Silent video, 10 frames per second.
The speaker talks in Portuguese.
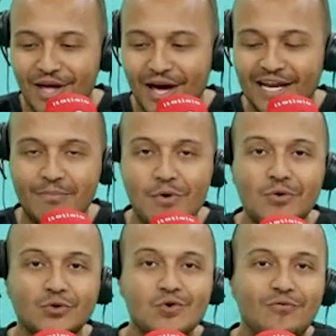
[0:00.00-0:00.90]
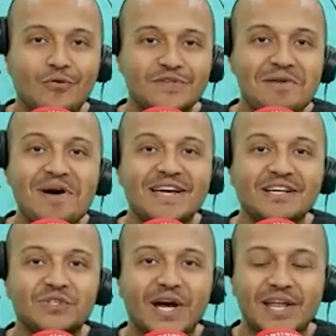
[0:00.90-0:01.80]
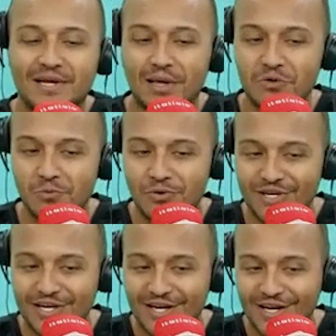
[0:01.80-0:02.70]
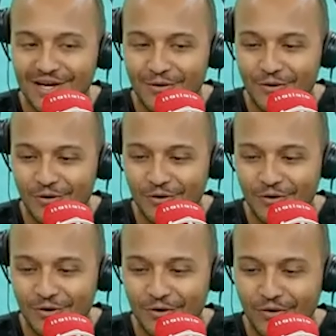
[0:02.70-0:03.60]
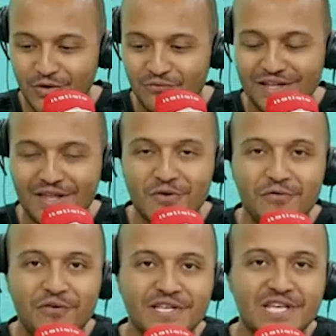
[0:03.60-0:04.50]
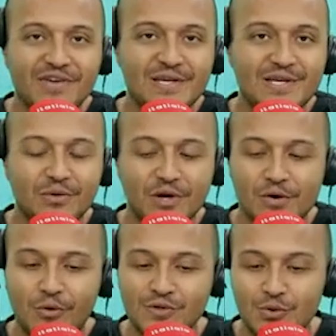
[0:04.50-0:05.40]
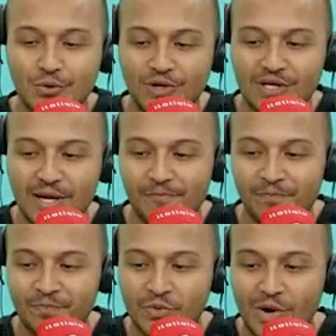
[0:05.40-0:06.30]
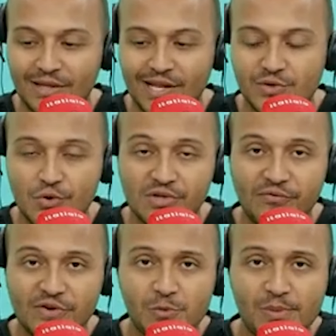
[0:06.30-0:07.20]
Era bom que o jogo fosse amanhã já, né, Cláudio? Porque o, de fato a confiança vai sendo reconstruída o Atlético ontem fez o